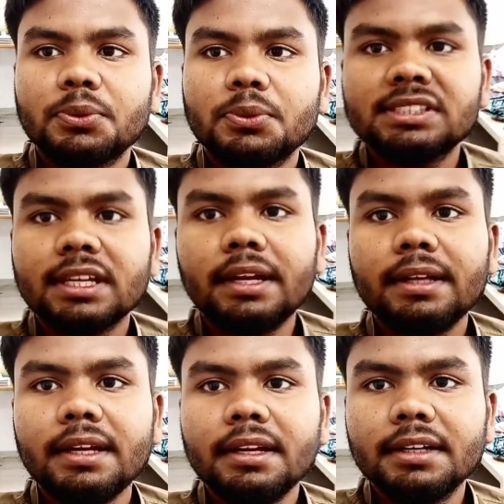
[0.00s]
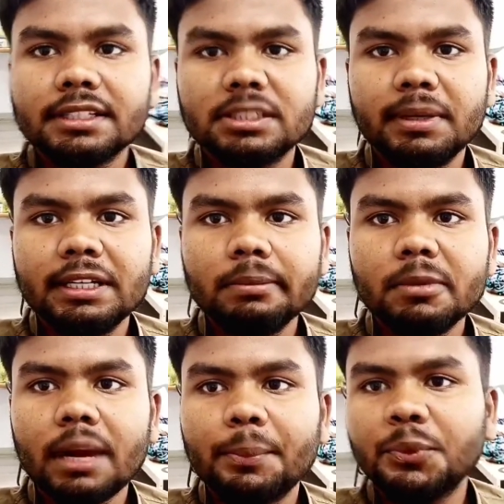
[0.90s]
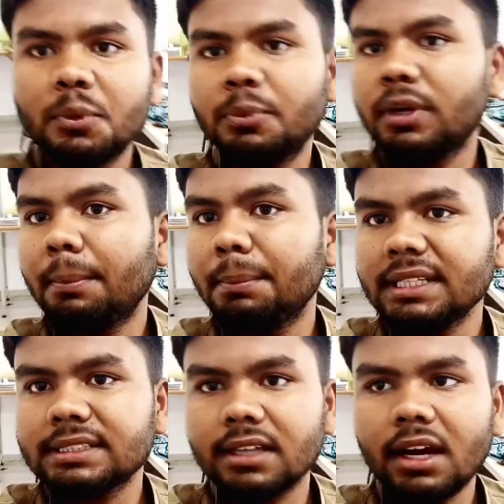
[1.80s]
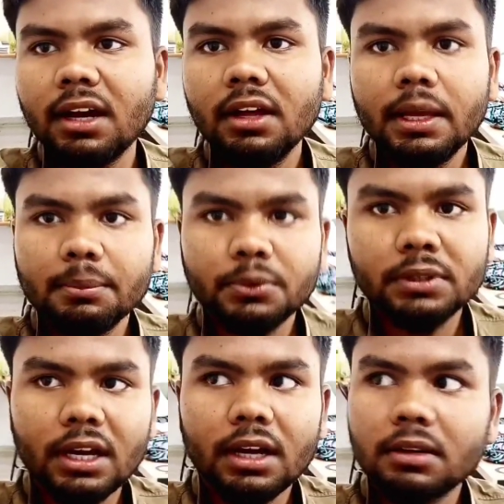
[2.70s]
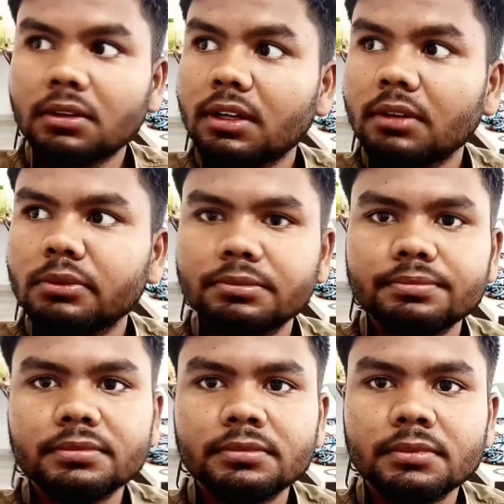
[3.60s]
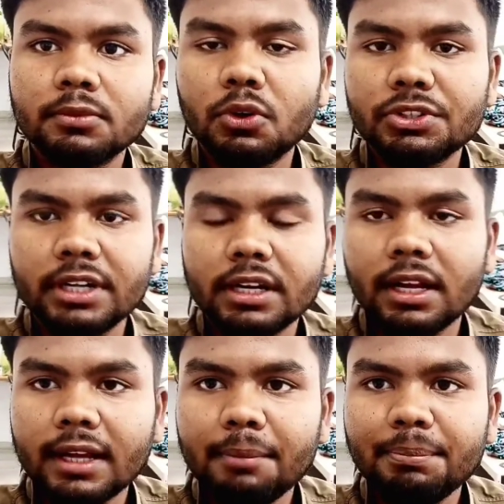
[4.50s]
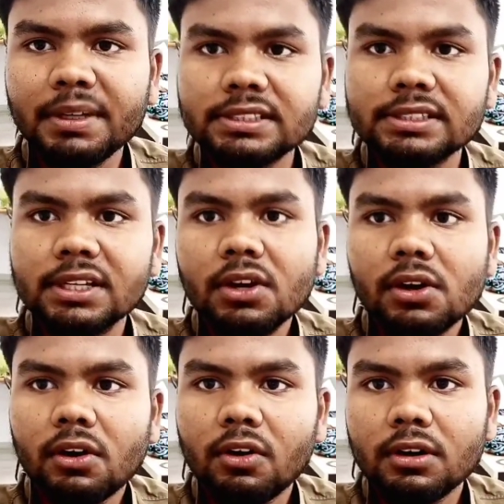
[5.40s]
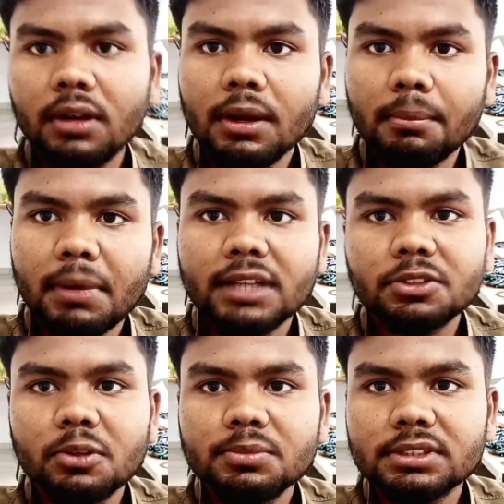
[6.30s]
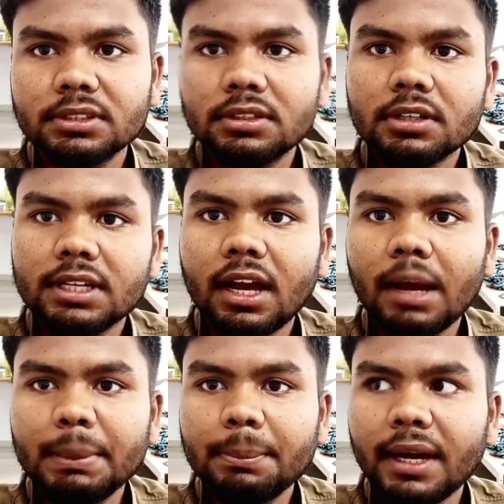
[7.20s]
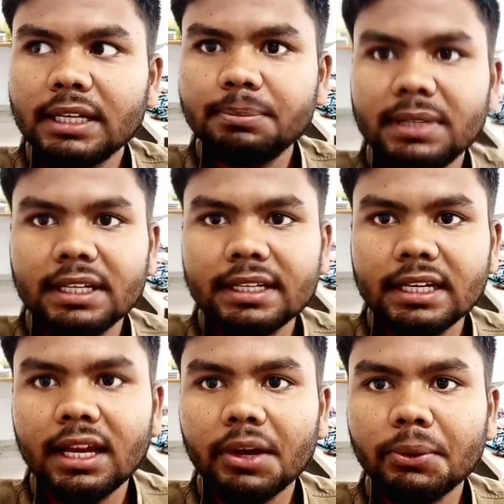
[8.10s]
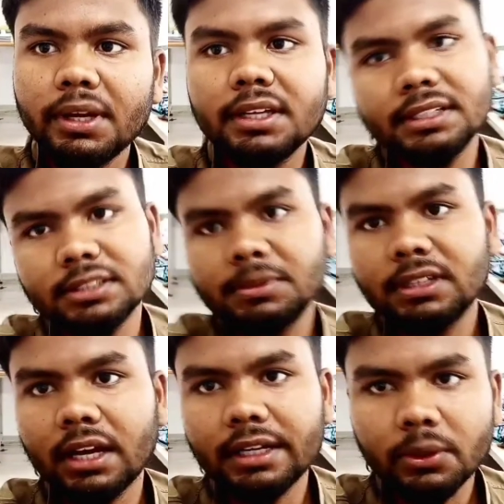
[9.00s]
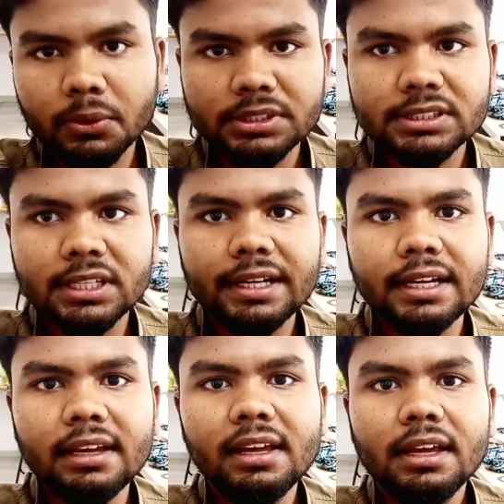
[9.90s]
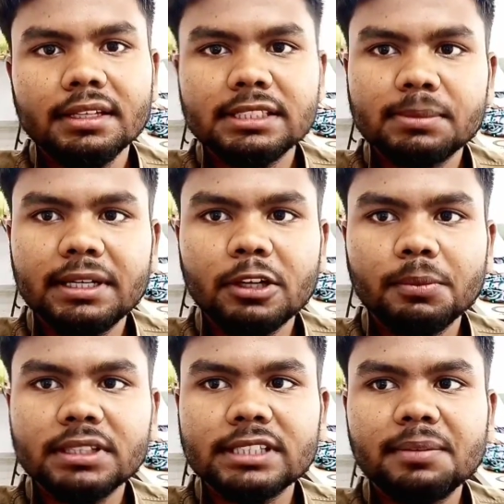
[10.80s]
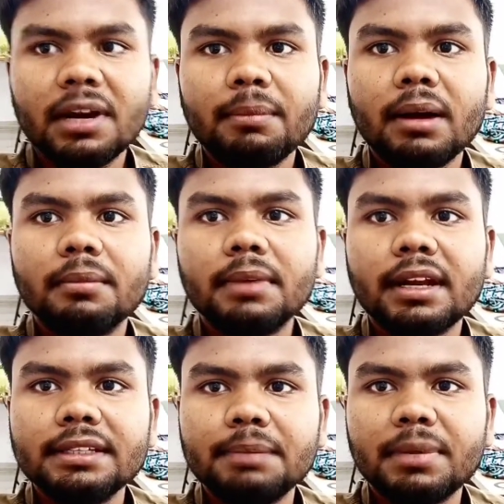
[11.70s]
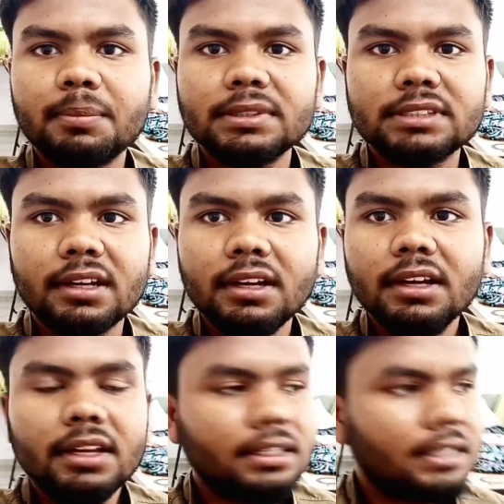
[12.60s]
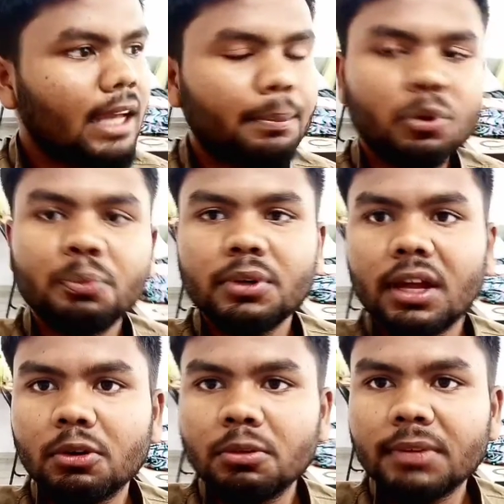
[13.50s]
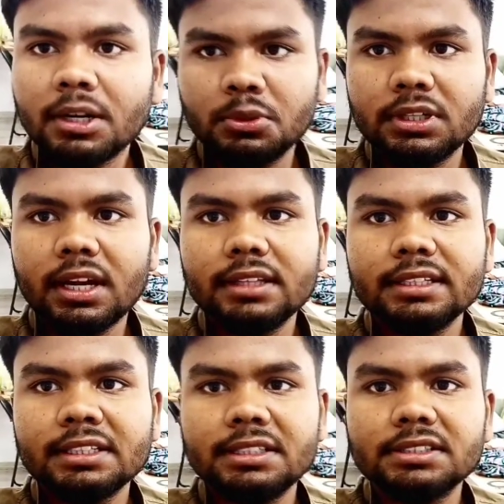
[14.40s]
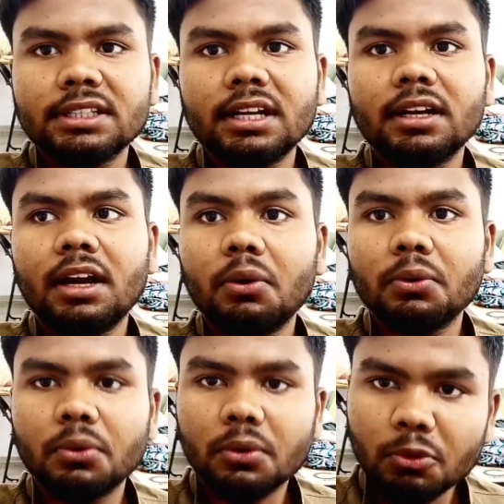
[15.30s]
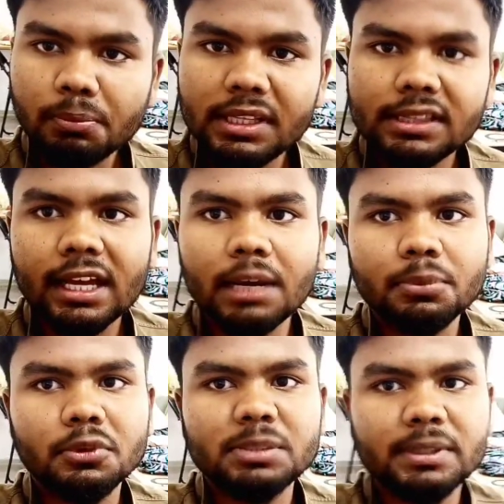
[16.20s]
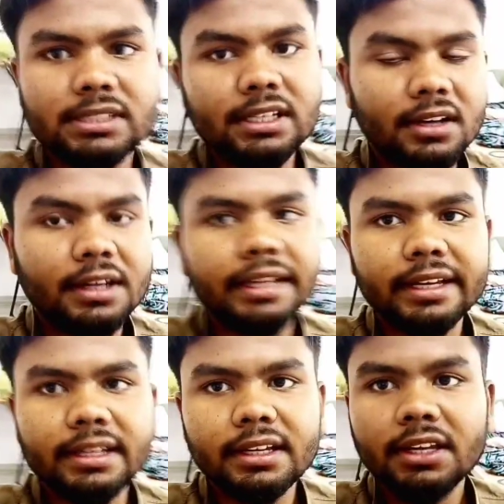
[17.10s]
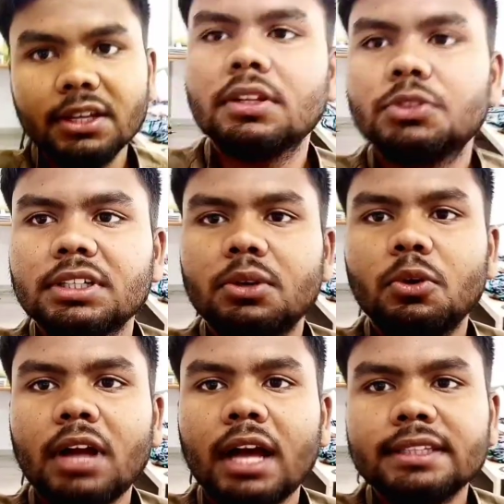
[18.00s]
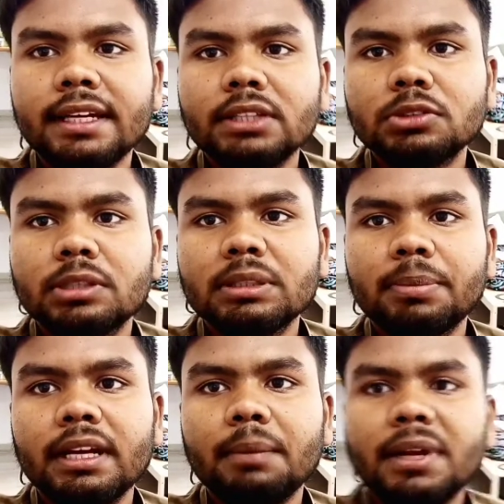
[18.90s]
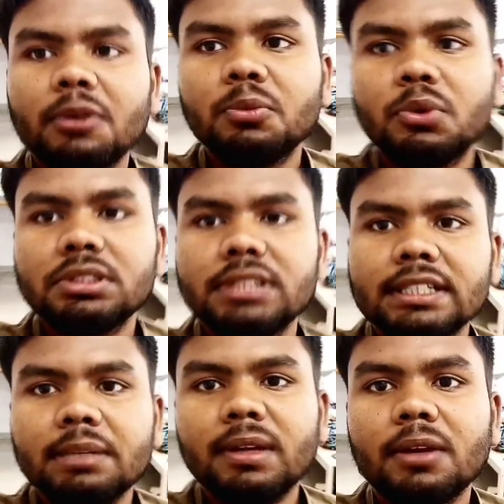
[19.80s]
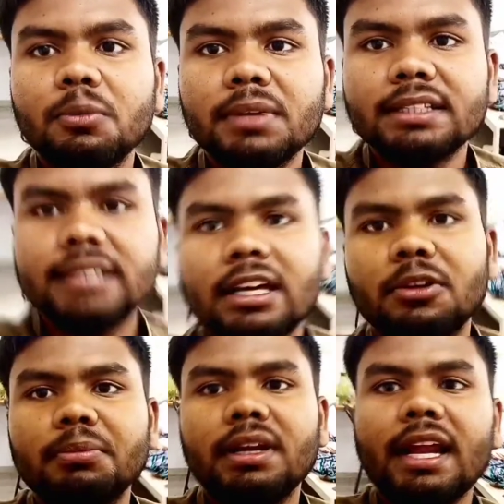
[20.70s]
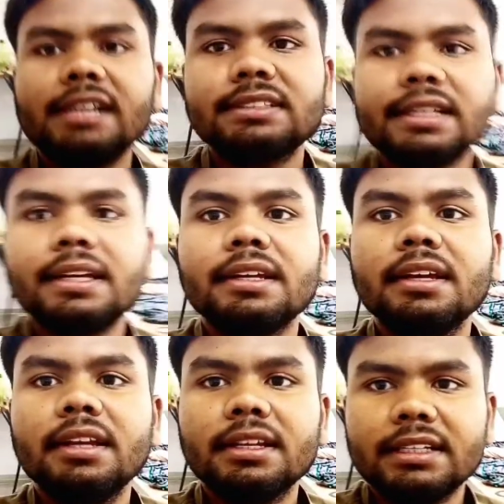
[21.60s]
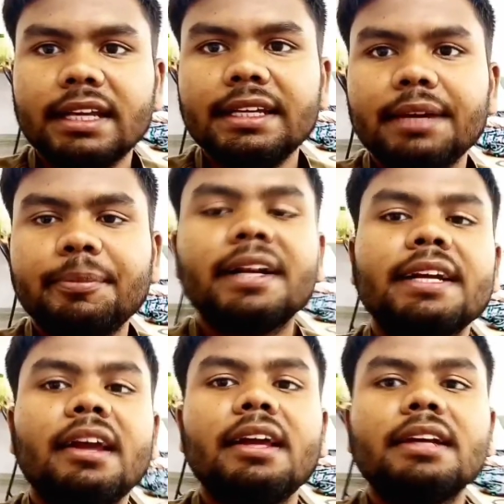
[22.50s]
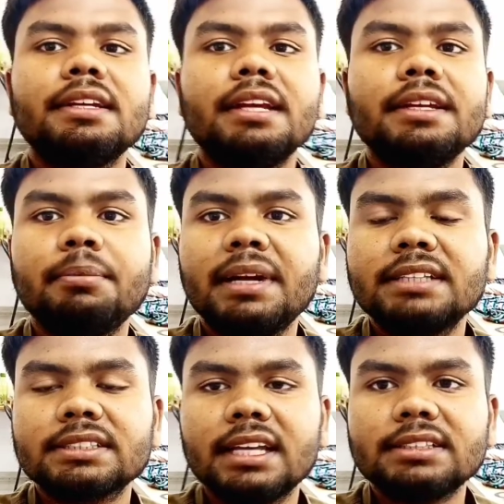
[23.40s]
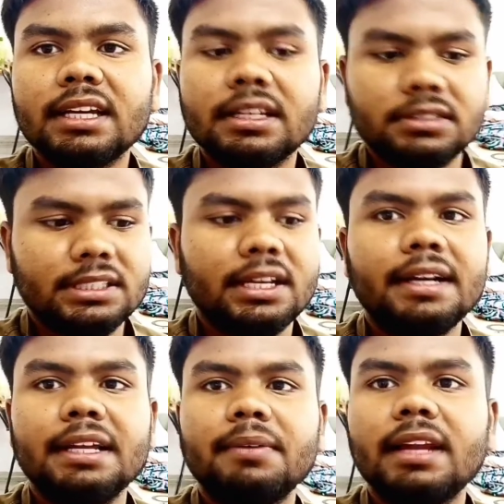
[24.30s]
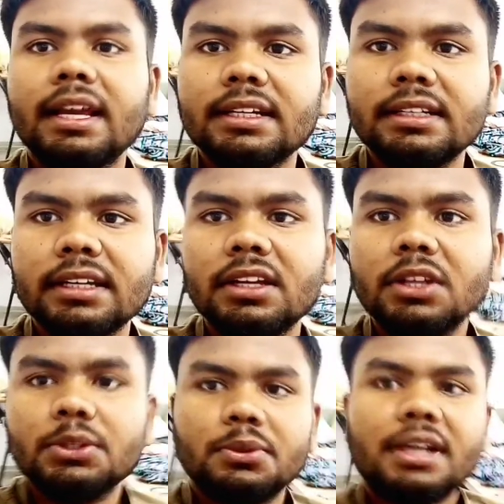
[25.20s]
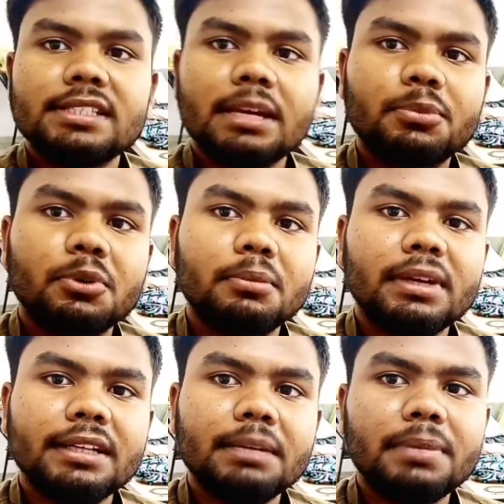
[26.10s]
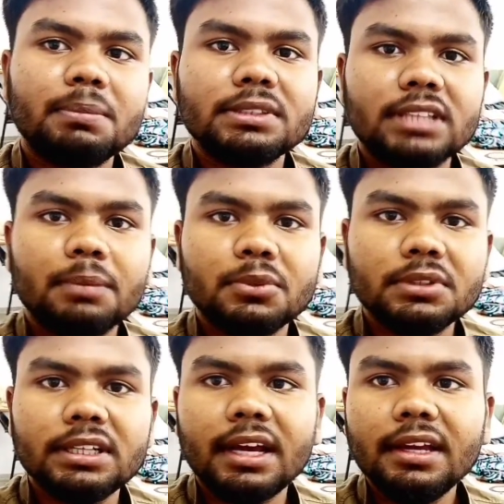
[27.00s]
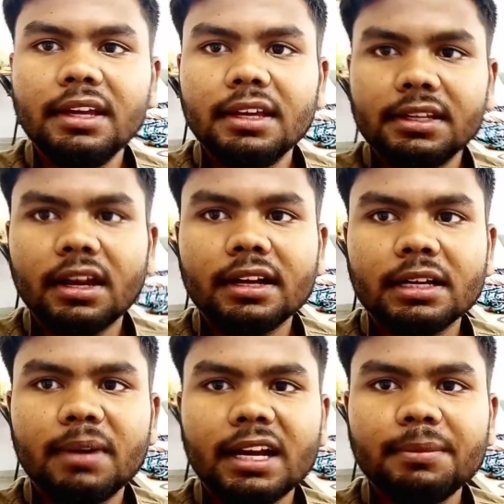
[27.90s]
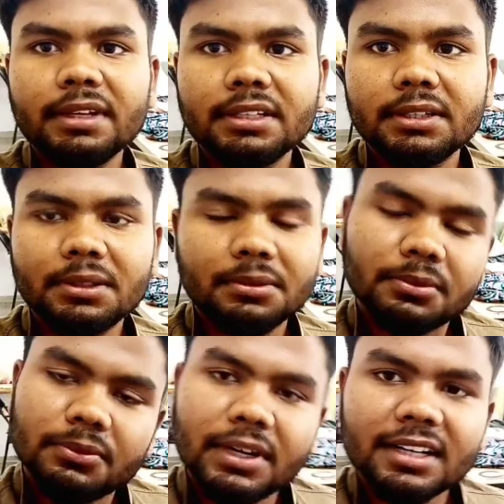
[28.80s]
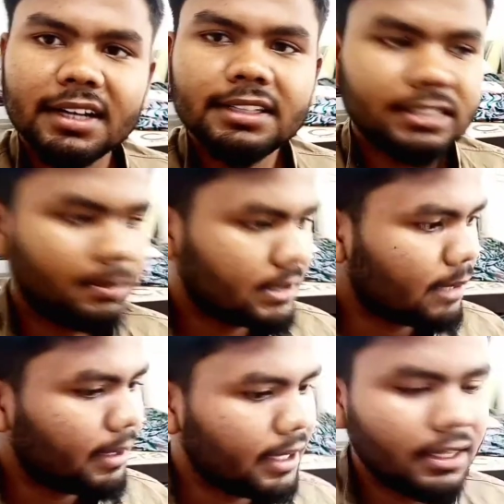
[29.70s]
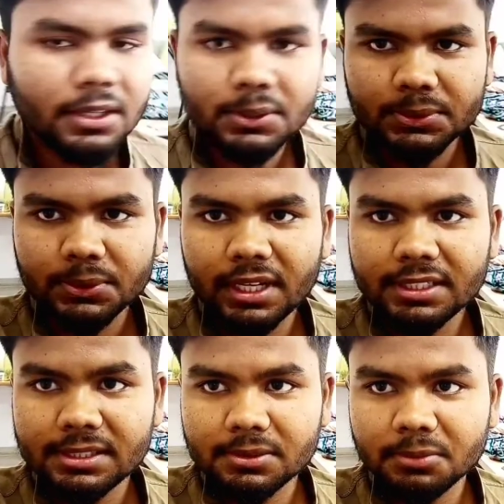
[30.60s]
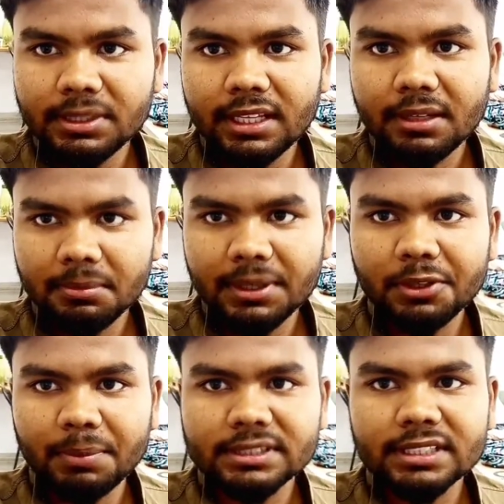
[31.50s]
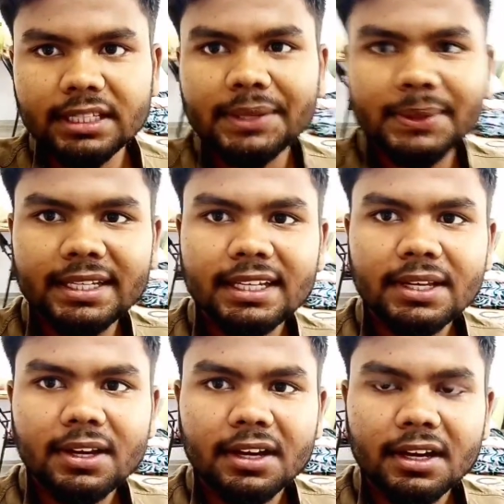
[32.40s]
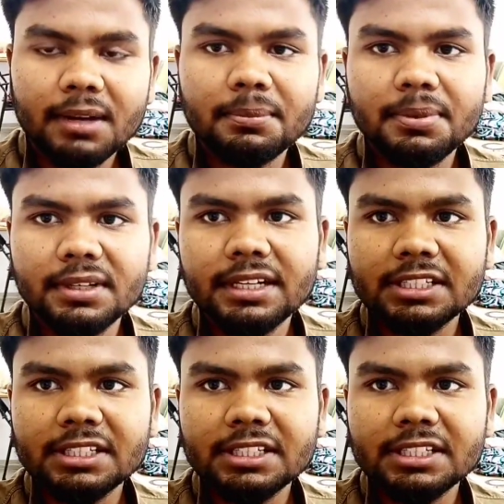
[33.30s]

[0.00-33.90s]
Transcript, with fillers: कोशिश करेंगे नेक्स्ट वीडियो में आपको पूरा मेस का पूरा हॉस्टल हम्म, का कैंपस और बाथरूम्स और कहाँ पे पानी पीने के लिए आर है ये सब दिखाने का कोशिश करेंगे इस वीडियो में सिर्फ हम आप मेरा ये पर्पज़ था कि आपको पूरा रूम का टूर करा दें कि किस तरह का रूम मिलता है आपको स्पेशली रहने के लिए क्योंकि लोग आते हैं तो सबसे पहले अपना रूम खोजते हैं कि मेरा रूम कैसा है रूम में लाइट्स हैं कि नहीं है पंखे हैं कि नहीं है बेड्स कैसा है चेयर तो टेबल है कि नहीं है तो वैसे आपको मेरा ये पर्पज़ था आपको दिखाएँ यहाँ के बारे में कि वेल कंडीशन में सब है सो so गाइस उम्मीद है वीडियो पसंद आई होगी आप नेक्स्ट